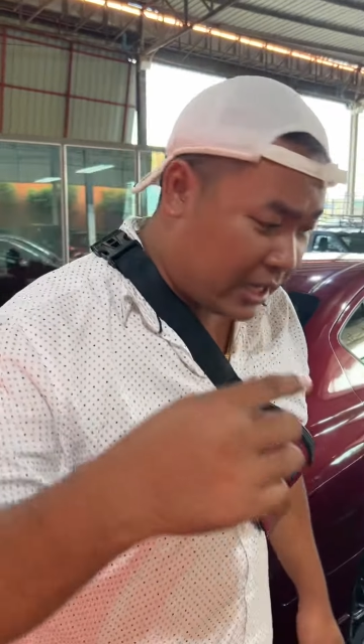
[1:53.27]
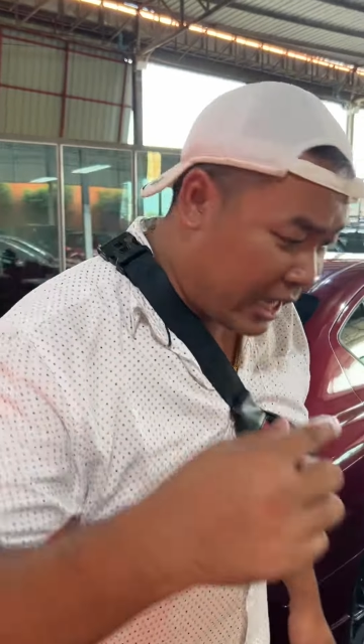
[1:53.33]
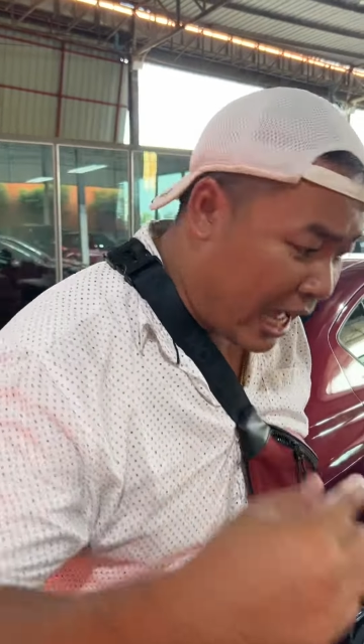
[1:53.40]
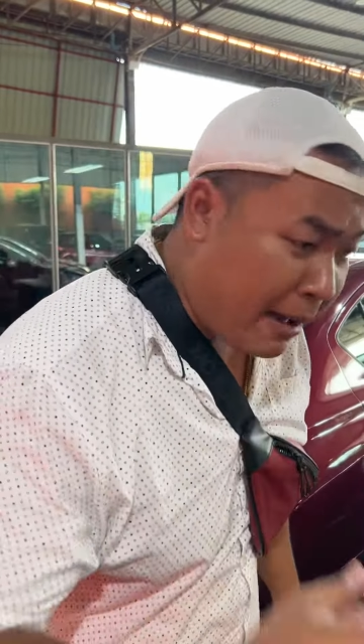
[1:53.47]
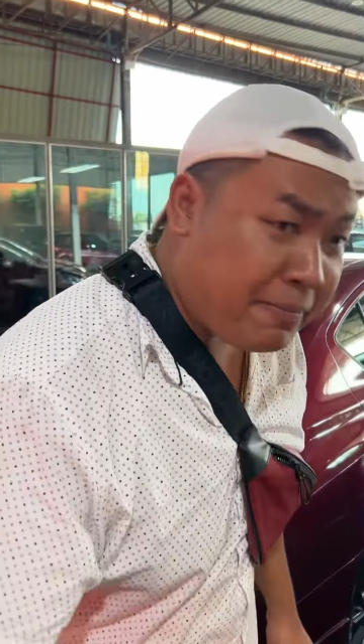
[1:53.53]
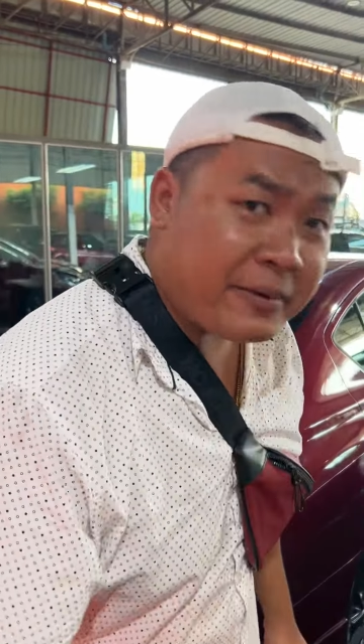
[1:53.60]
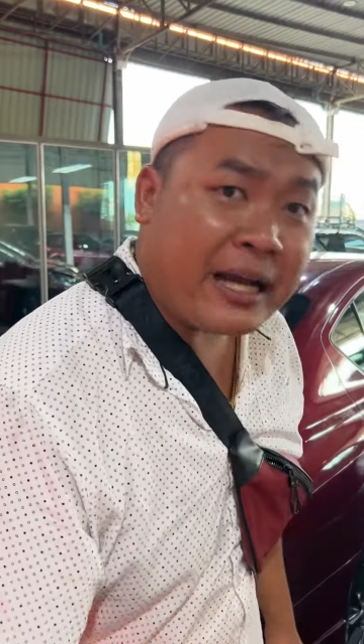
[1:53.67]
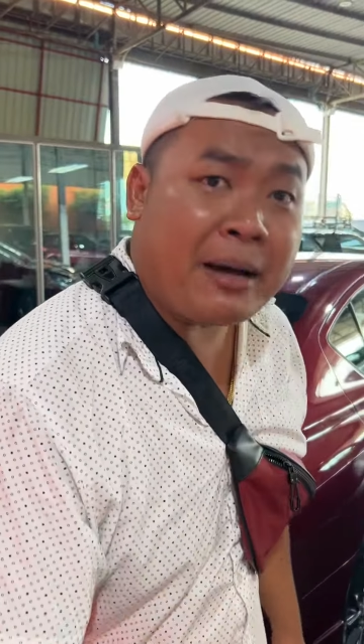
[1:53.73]
ขับ
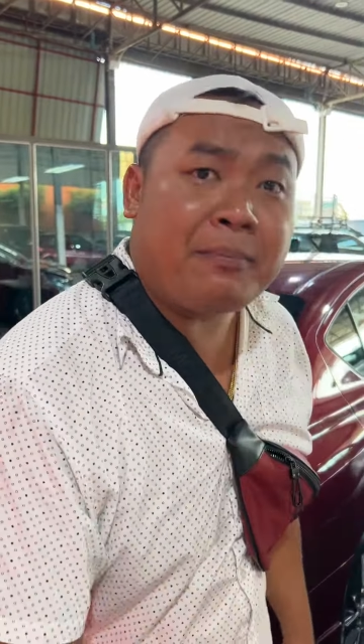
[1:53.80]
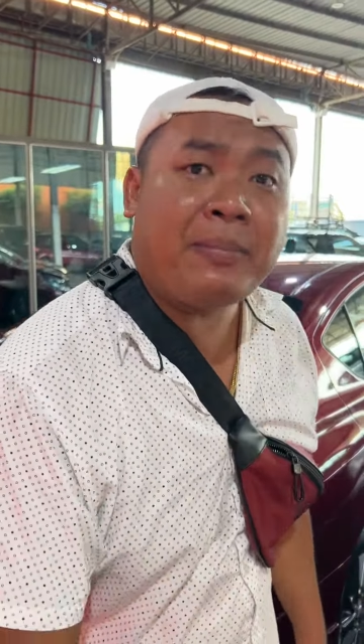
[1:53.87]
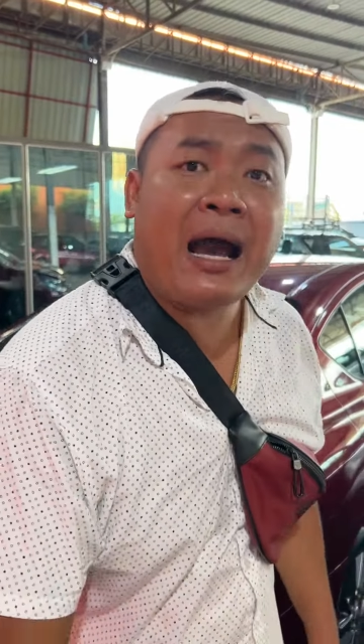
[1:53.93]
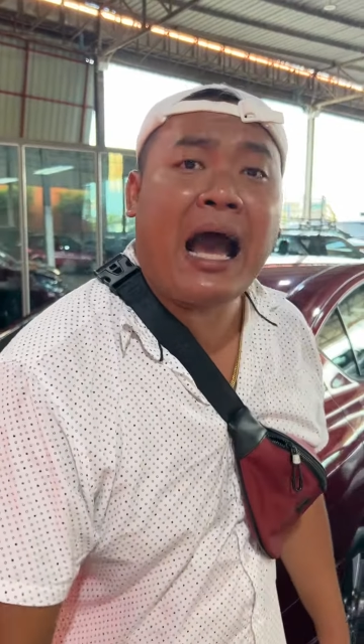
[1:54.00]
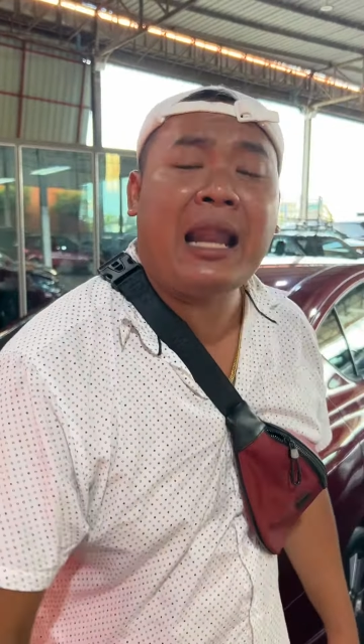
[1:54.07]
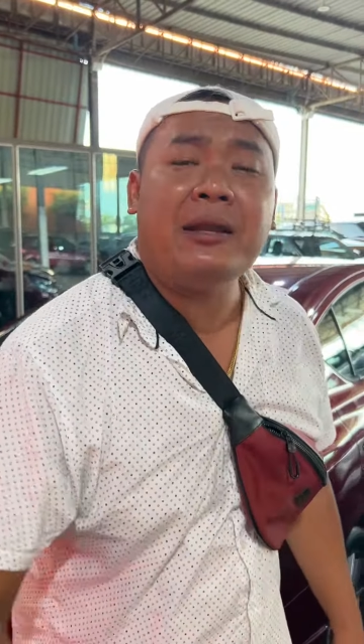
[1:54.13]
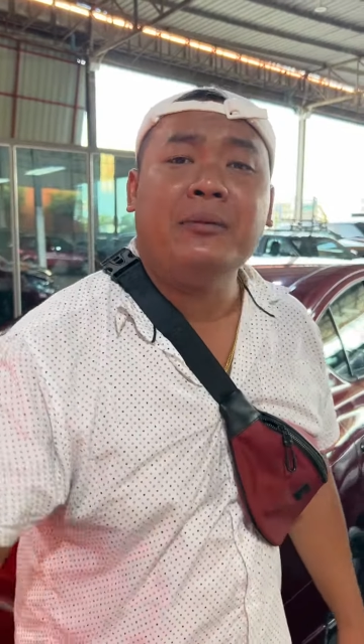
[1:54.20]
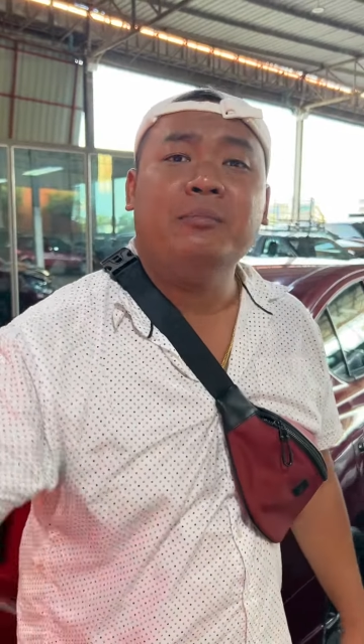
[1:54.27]
กลับบ้า
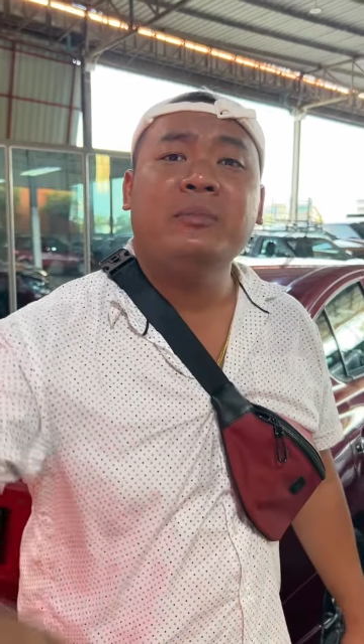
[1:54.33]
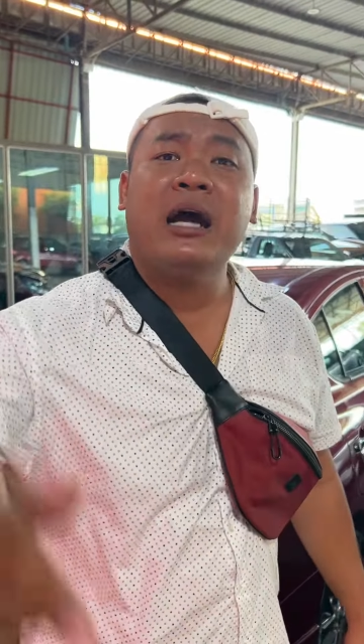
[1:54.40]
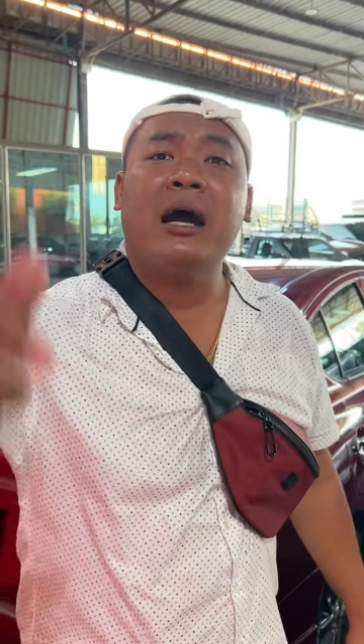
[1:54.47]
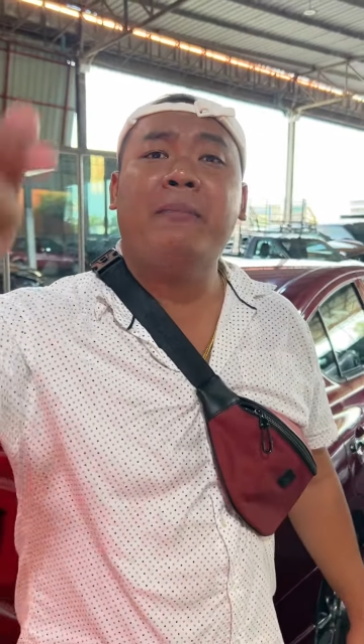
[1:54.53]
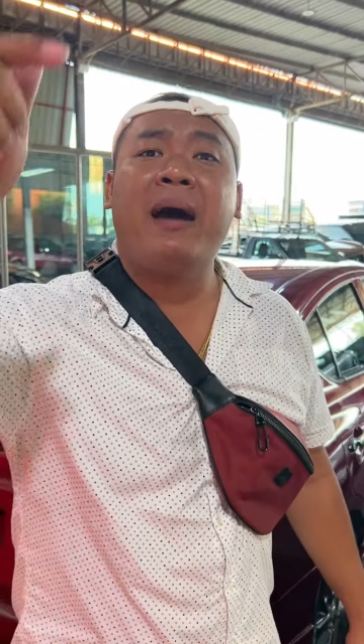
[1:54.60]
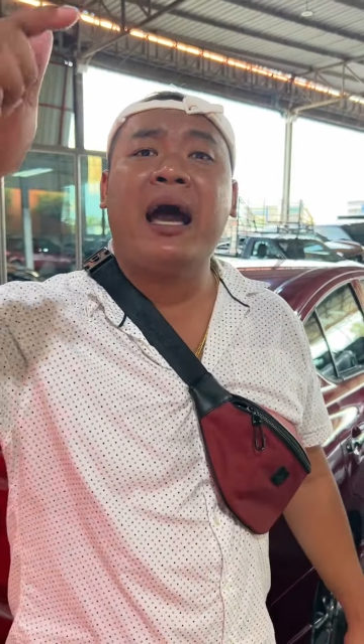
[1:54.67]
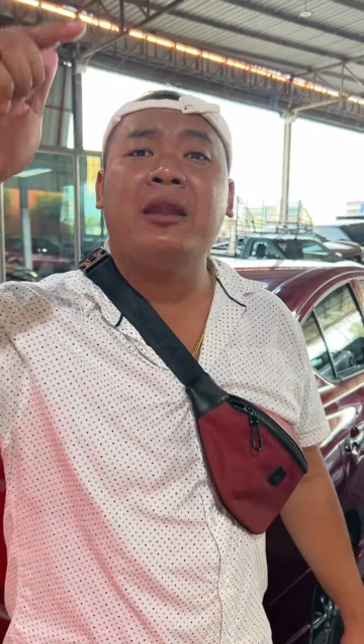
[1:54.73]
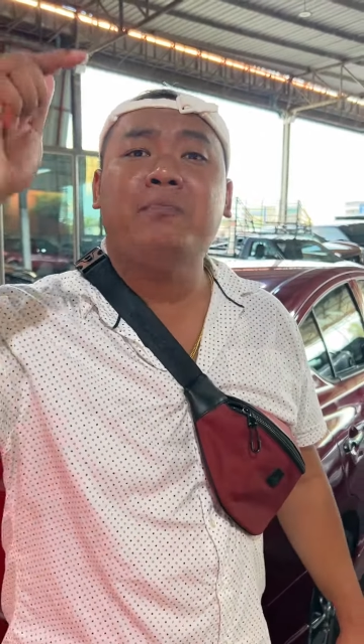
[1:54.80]
น เมื่อ
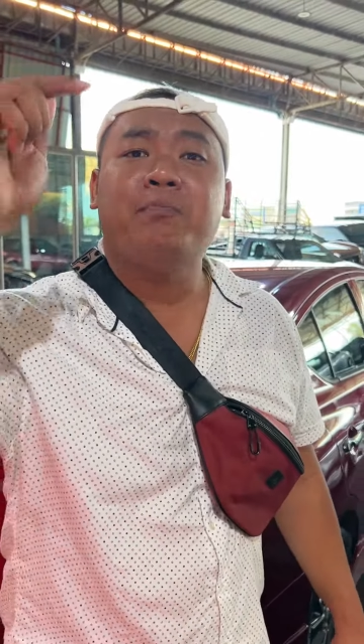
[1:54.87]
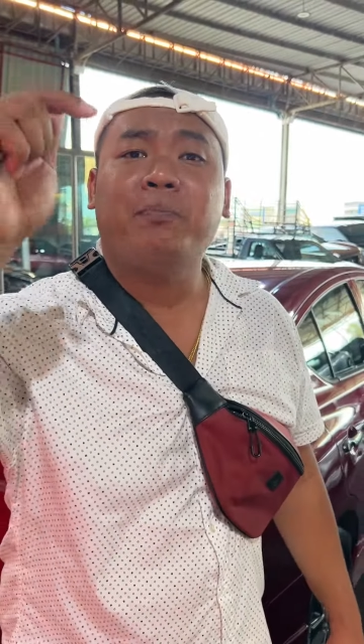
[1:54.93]
บ้าน